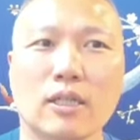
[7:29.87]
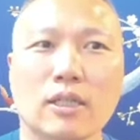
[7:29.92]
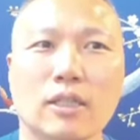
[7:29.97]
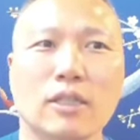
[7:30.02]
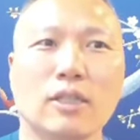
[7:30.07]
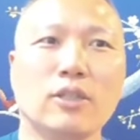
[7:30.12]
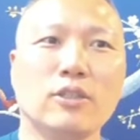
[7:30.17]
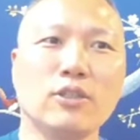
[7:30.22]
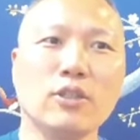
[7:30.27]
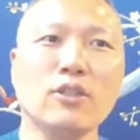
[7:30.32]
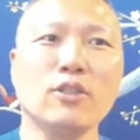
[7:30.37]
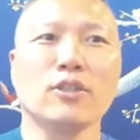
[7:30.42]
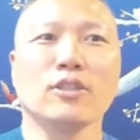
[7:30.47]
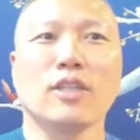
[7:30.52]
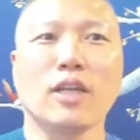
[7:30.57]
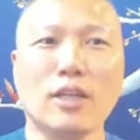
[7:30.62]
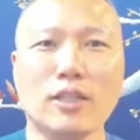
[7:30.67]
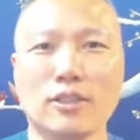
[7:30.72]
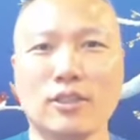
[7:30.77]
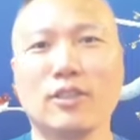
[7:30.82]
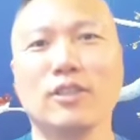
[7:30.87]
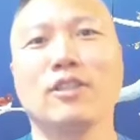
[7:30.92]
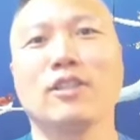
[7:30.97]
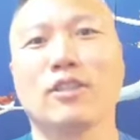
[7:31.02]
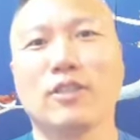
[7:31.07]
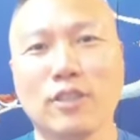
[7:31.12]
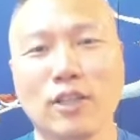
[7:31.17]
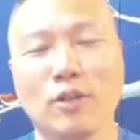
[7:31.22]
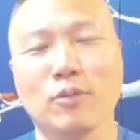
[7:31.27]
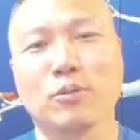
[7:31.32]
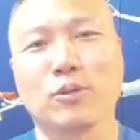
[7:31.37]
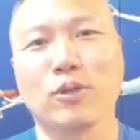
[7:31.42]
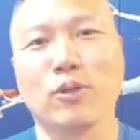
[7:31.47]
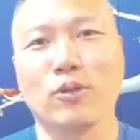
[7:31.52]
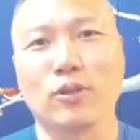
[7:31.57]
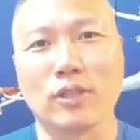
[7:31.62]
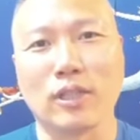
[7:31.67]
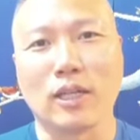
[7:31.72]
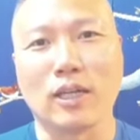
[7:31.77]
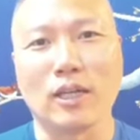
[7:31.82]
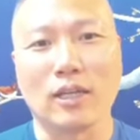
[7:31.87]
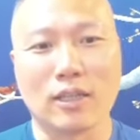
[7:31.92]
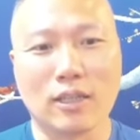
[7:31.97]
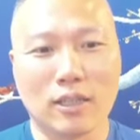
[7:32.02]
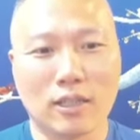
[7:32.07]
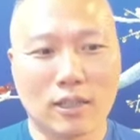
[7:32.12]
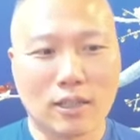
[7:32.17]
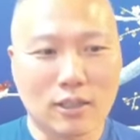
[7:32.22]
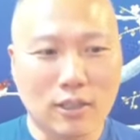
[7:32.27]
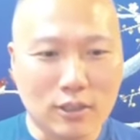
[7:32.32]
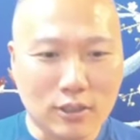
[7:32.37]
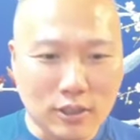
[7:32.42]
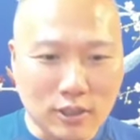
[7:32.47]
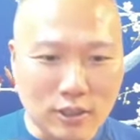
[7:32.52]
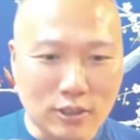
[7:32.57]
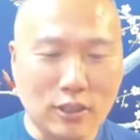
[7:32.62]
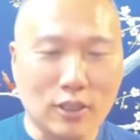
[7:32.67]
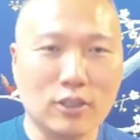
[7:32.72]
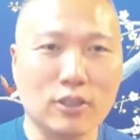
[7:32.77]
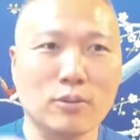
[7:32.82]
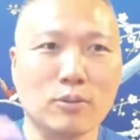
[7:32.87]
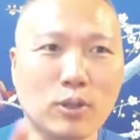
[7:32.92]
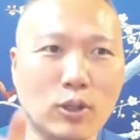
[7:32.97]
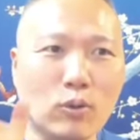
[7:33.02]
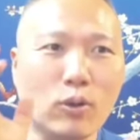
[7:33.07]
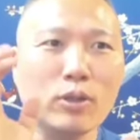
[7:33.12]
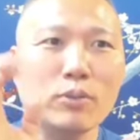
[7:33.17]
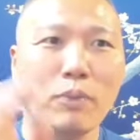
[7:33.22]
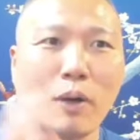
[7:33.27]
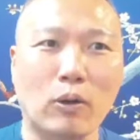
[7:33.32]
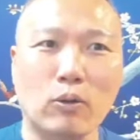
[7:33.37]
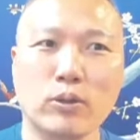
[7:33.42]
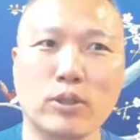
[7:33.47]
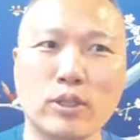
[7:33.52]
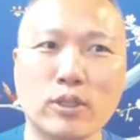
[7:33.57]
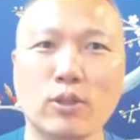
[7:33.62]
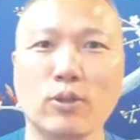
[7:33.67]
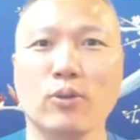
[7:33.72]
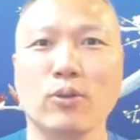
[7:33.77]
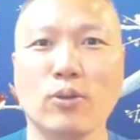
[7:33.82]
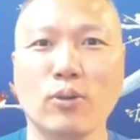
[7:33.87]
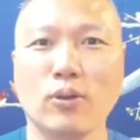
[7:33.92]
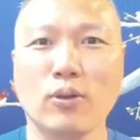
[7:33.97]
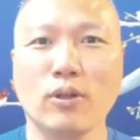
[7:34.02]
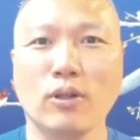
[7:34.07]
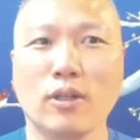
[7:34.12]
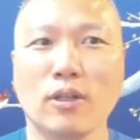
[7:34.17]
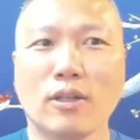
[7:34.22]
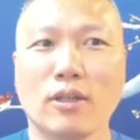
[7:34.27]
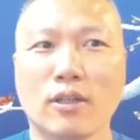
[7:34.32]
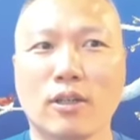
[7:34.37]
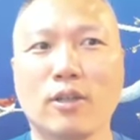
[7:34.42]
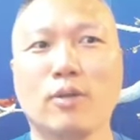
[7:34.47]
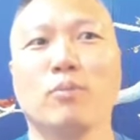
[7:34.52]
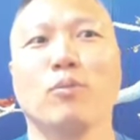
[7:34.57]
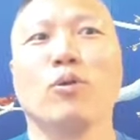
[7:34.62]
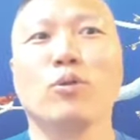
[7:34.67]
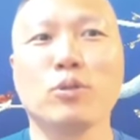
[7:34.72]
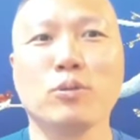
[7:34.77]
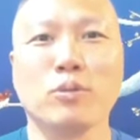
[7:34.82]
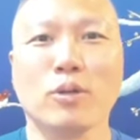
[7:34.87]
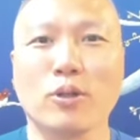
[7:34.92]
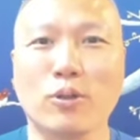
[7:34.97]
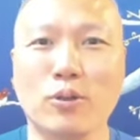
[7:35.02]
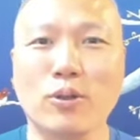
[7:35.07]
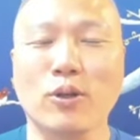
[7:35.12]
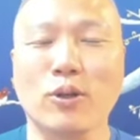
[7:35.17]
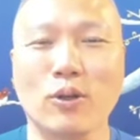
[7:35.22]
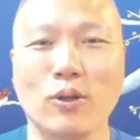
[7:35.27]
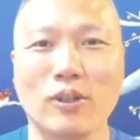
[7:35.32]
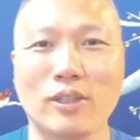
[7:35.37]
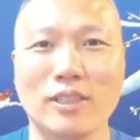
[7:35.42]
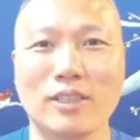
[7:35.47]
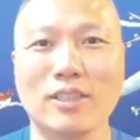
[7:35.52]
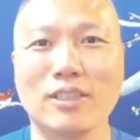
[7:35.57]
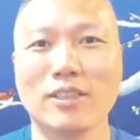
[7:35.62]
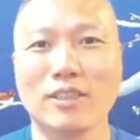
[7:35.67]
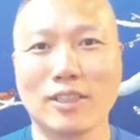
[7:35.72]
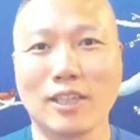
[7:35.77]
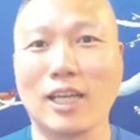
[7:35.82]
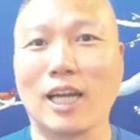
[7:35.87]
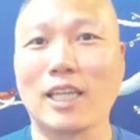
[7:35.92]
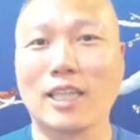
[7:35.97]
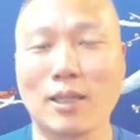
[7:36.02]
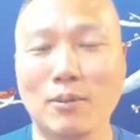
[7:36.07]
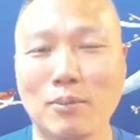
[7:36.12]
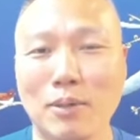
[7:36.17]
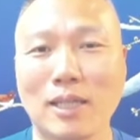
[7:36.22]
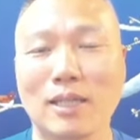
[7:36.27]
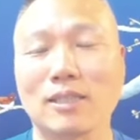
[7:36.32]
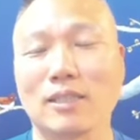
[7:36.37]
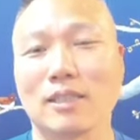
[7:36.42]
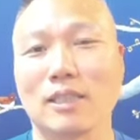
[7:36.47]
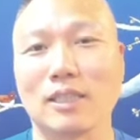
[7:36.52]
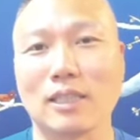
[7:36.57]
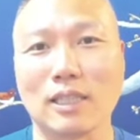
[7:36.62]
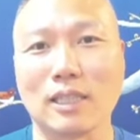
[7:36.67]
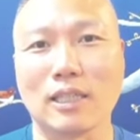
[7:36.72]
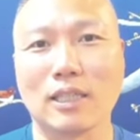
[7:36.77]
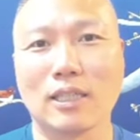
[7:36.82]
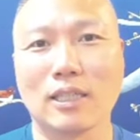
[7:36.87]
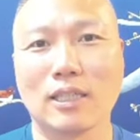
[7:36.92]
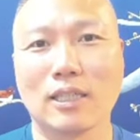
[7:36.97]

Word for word: 이전 영상을 찍을 그게 없어요 그냥 그냥 실제 지금 들어가서 바로 찍어도 그런 모습이 없고요 이전 영상을 안 담아놨으니까